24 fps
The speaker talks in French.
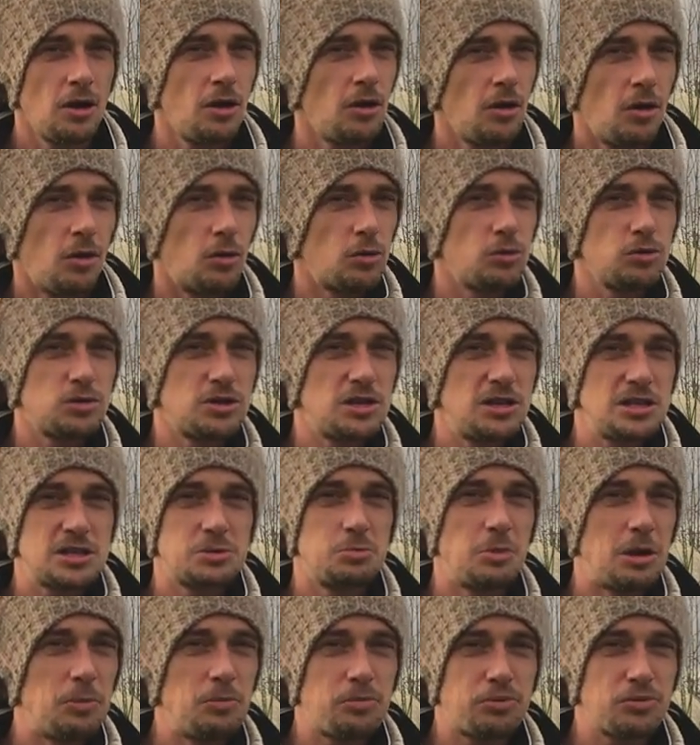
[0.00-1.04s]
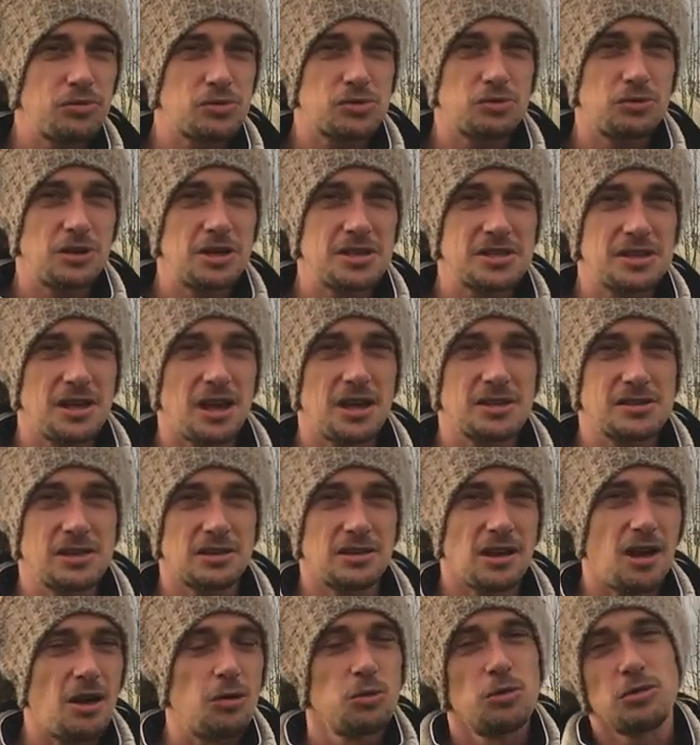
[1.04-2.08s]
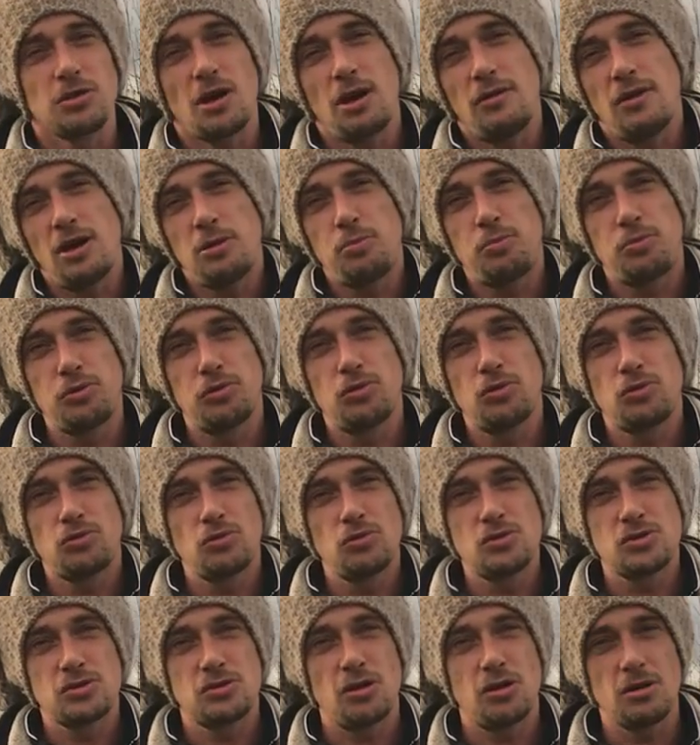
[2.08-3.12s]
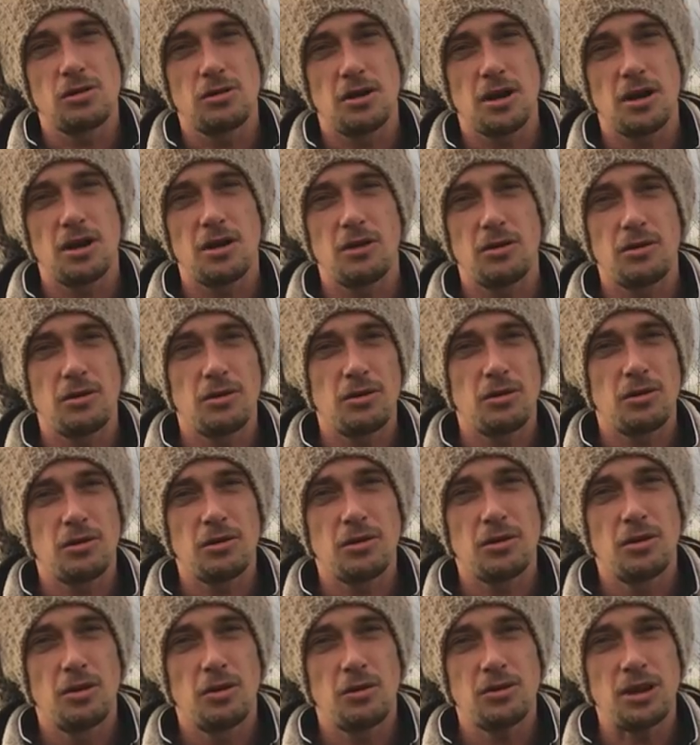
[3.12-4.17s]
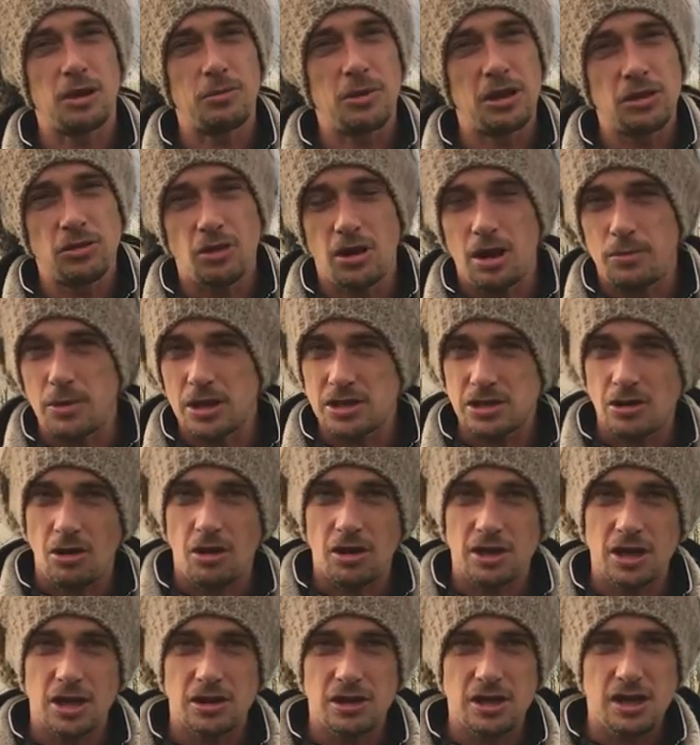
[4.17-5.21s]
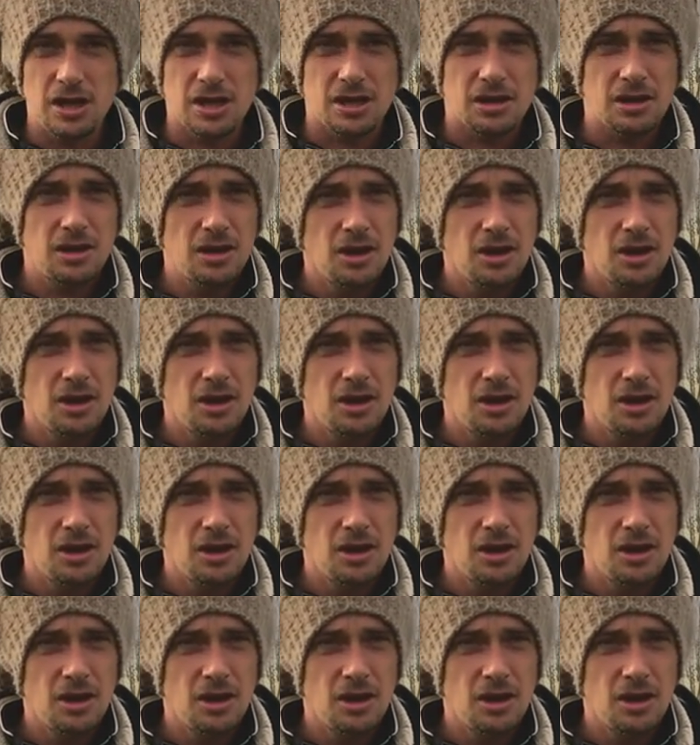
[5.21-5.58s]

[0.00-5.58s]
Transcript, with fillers: On l'utilise même plus sous les serres, etc. On ne travaille plus du tout le sol. Euh, on amène de la matière organique,